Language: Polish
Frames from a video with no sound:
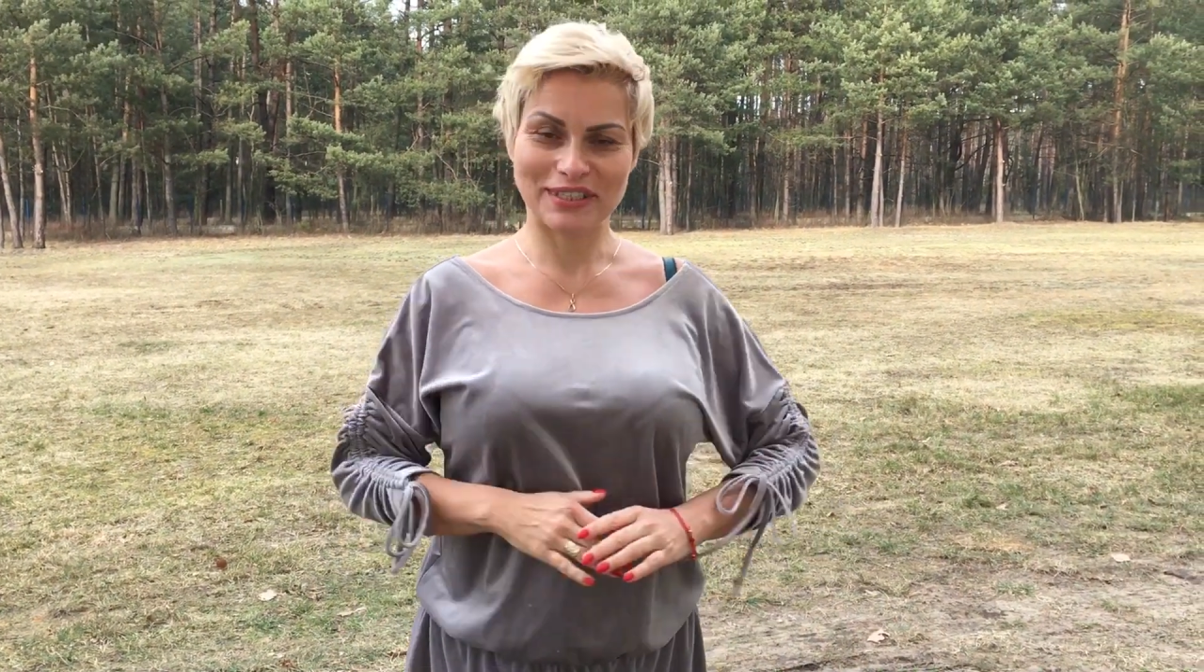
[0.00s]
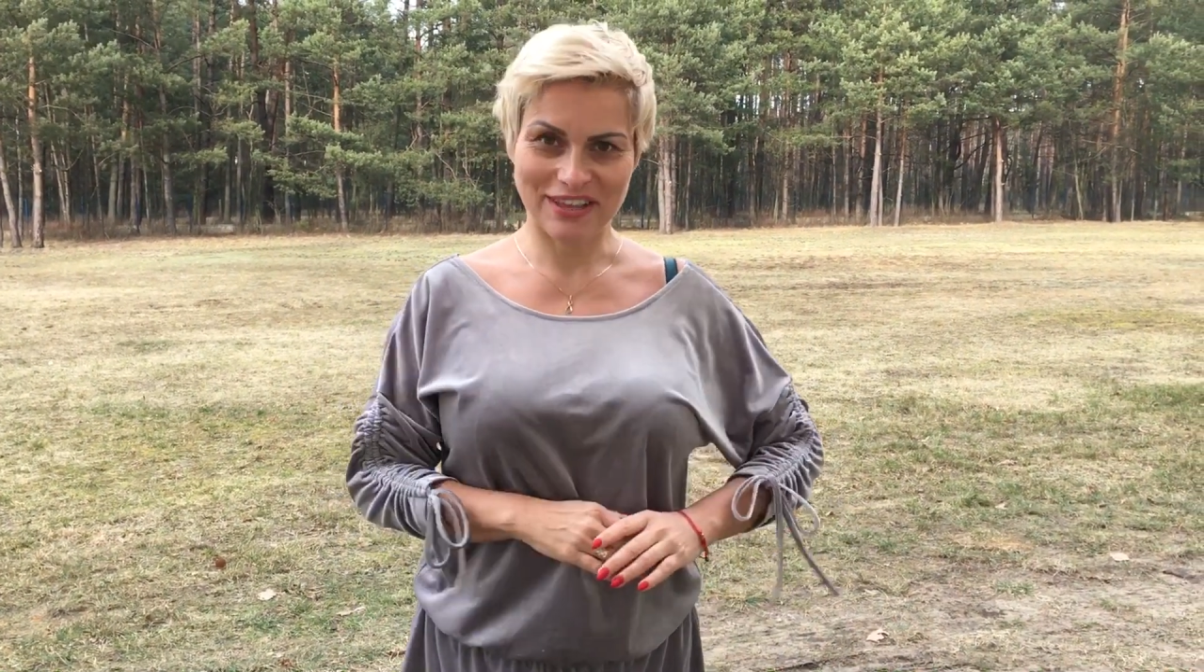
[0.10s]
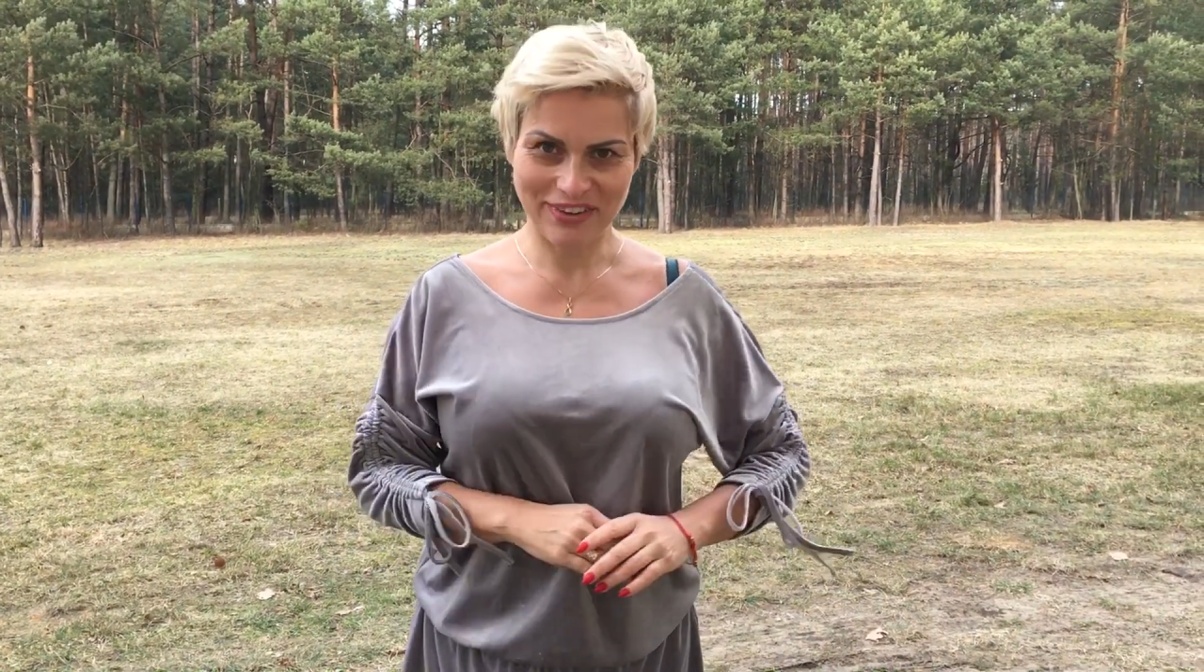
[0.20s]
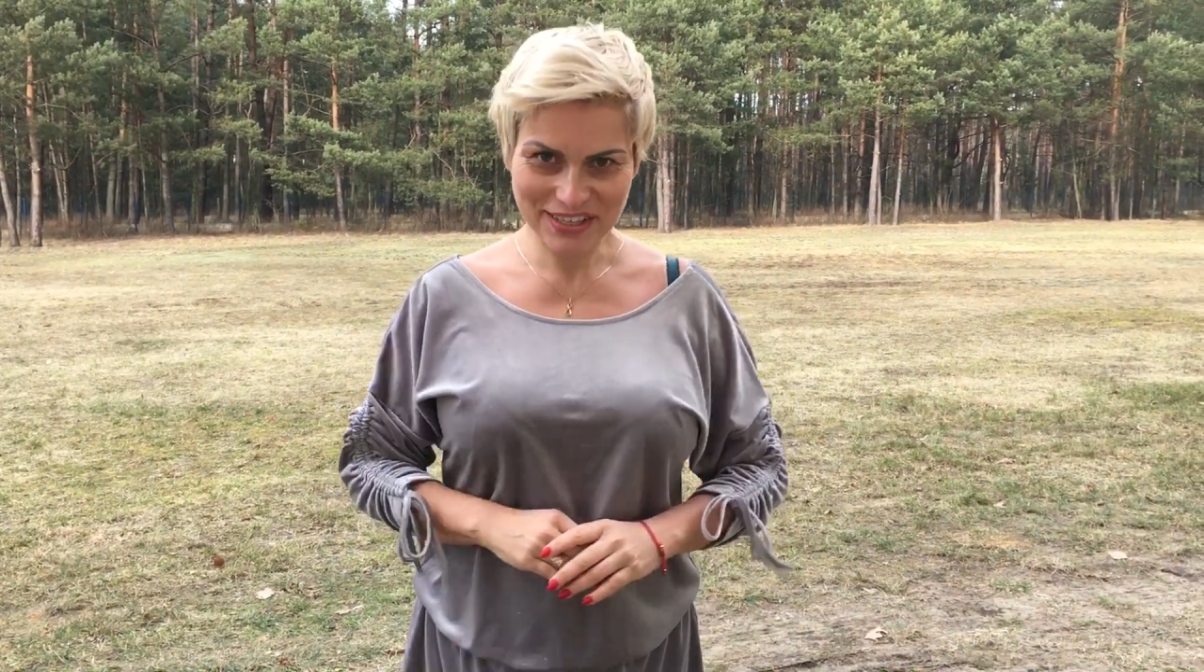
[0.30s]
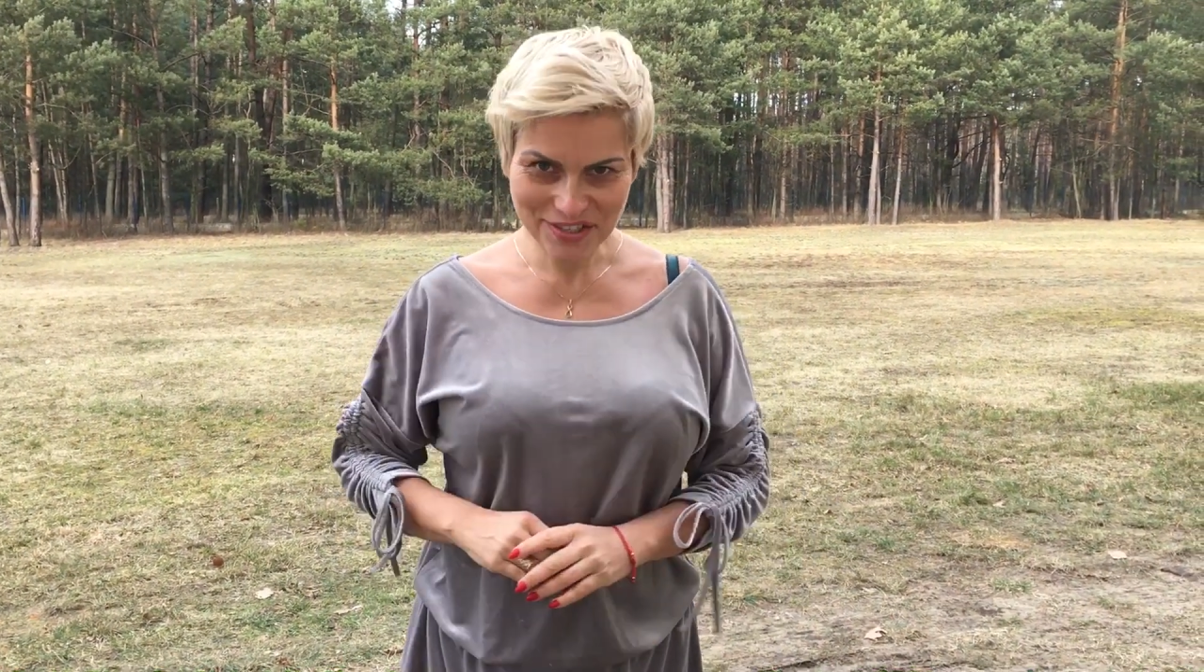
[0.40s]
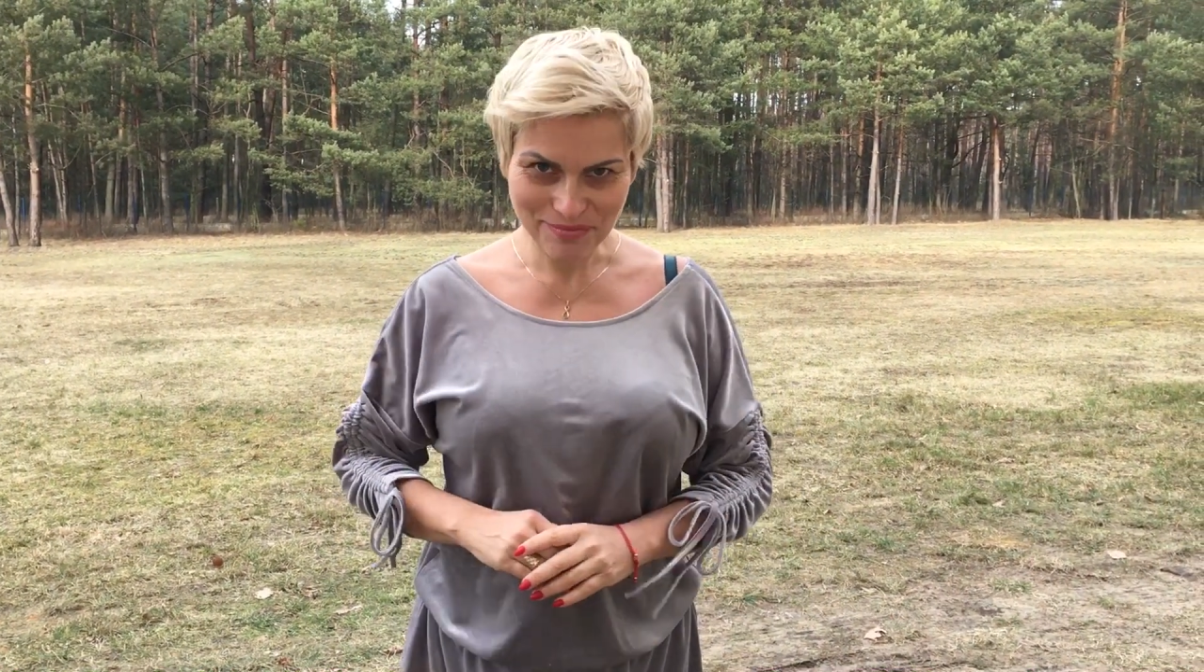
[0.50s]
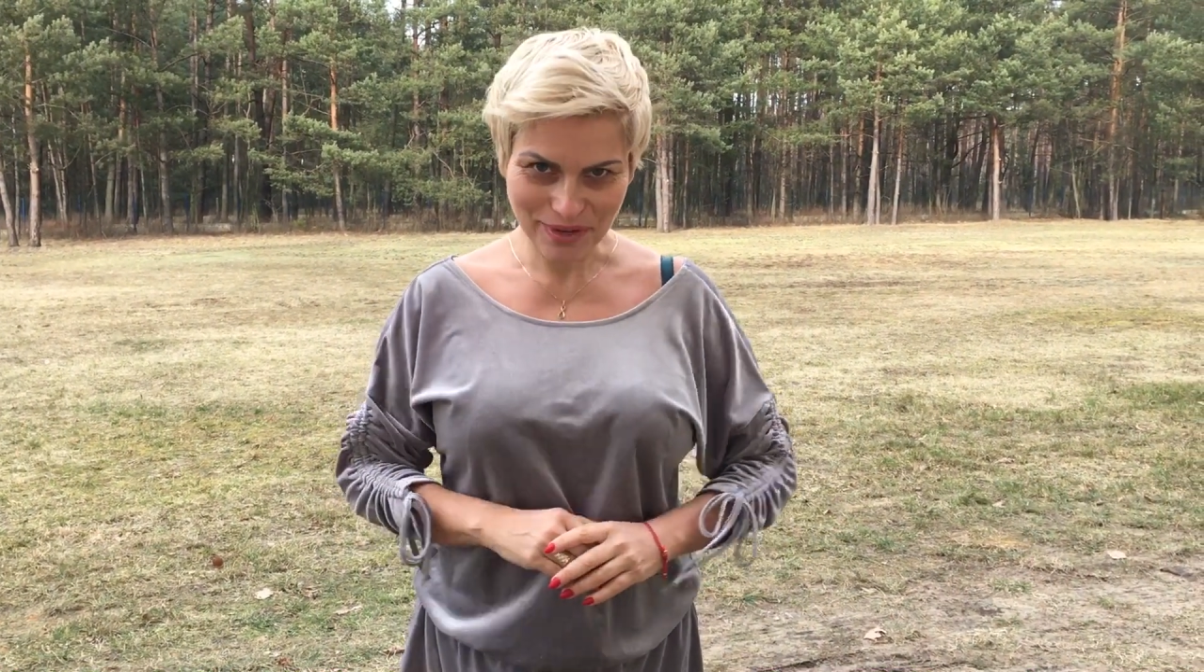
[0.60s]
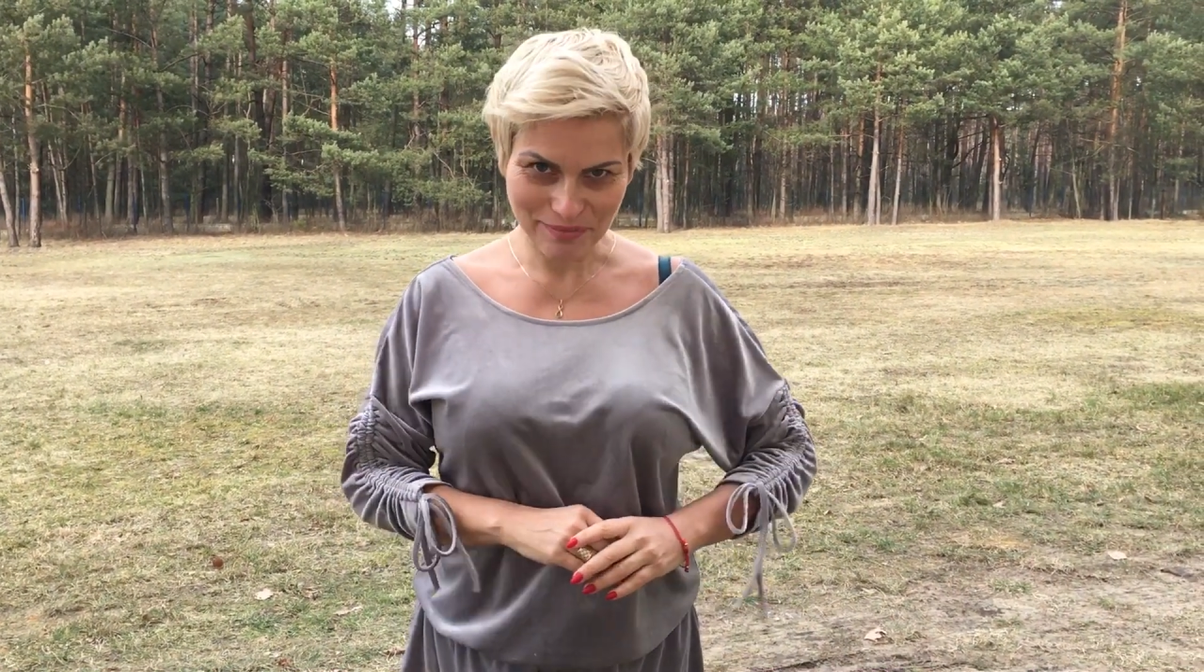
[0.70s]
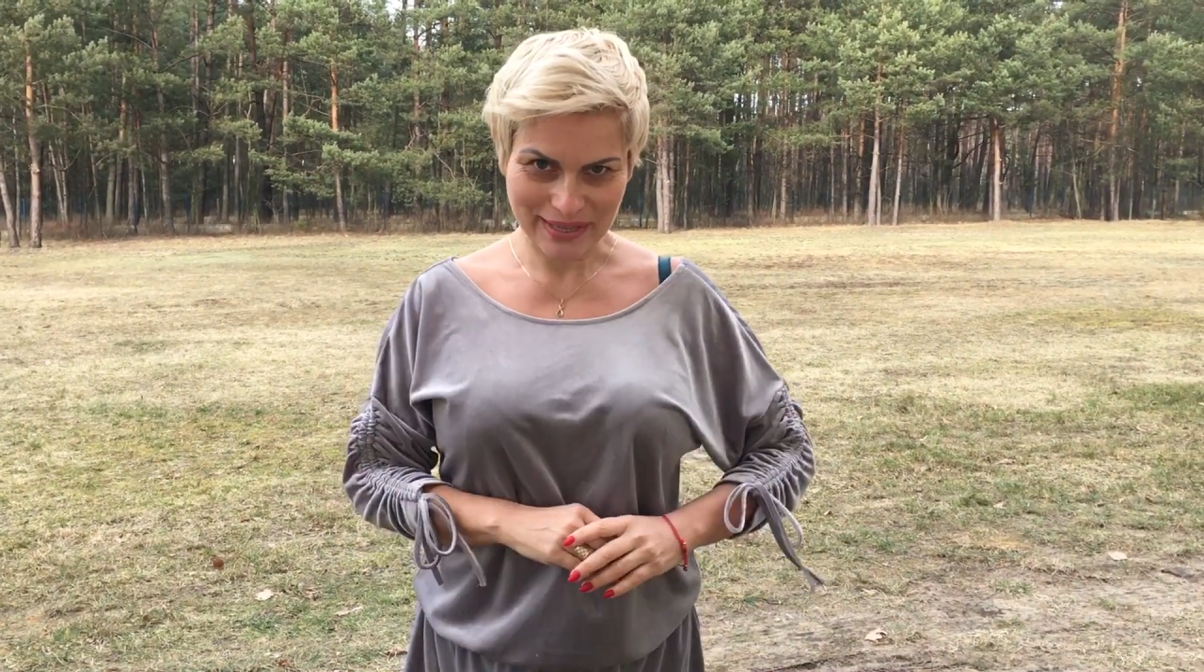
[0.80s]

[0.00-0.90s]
największym moim